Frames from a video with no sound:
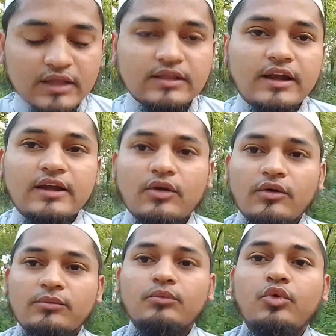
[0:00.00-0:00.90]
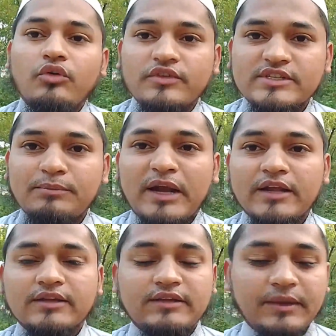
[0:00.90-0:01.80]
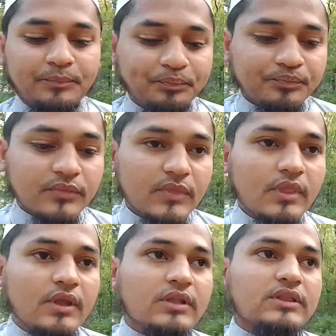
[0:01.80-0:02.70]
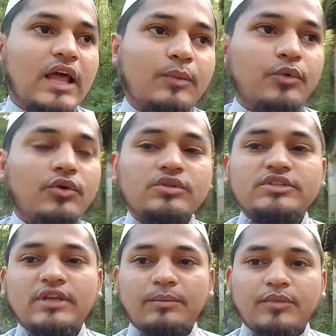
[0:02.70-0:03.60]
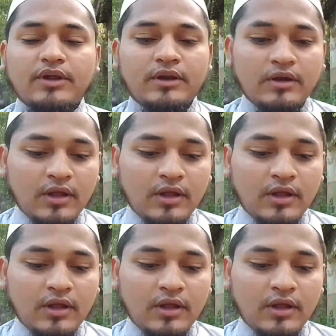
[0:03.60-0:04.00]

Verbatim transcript: তারা এটা মূল অফিসে পাঠিয়ে দেয় তারপর হচ্ছে আপনার